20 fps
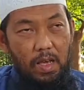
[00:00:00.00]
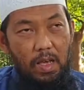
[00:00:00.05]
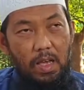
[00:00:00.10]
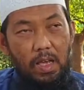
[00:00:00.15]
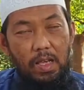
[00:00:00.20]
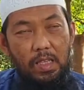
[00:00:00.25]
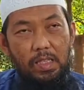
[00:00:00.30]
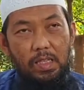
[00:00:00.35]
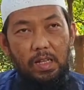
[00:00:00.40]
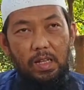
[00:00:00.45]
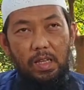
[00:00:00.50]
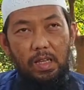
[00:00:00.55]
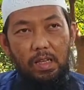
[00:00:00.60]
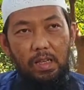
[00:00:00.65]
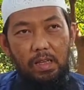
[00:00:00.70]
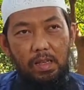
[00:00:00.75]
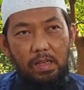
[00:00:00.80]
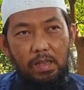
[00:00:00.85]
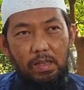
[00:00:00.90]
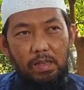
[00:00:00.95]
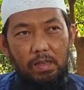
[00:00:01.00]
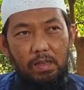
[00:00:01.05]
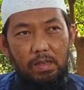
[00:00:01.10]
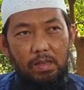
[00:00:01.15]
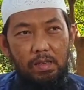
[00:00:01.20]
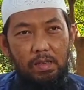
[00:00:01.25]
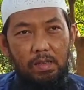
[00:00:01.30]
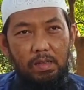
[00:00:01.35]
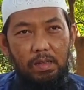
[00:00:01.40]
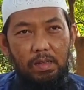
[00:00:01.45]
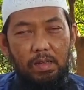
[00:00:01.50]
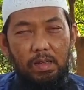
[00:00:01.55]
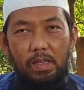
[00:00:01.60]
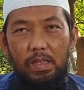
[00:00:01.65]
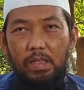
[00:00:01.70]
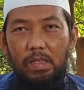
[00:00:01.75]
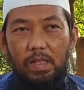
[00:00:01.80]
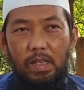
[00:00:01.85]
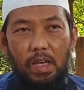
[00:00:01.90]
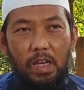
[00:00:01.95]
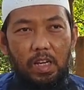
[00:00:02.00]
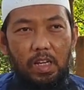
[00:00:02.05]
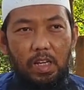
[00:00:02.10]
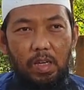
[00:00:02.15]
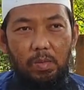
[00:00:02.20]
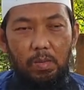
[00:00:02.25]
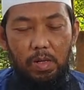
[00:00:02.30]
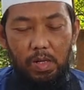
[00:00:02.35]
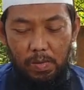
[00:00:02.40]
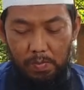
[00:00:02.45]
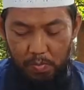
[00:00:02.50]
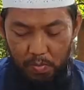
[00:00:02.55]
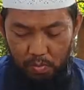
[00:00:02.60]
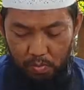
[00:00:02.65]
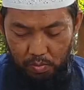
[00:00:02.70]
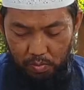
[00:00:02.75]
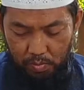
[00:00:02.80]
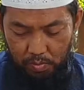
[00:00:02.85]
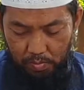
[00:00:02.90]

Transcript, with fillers: hanyalah kesenangan yang menipu.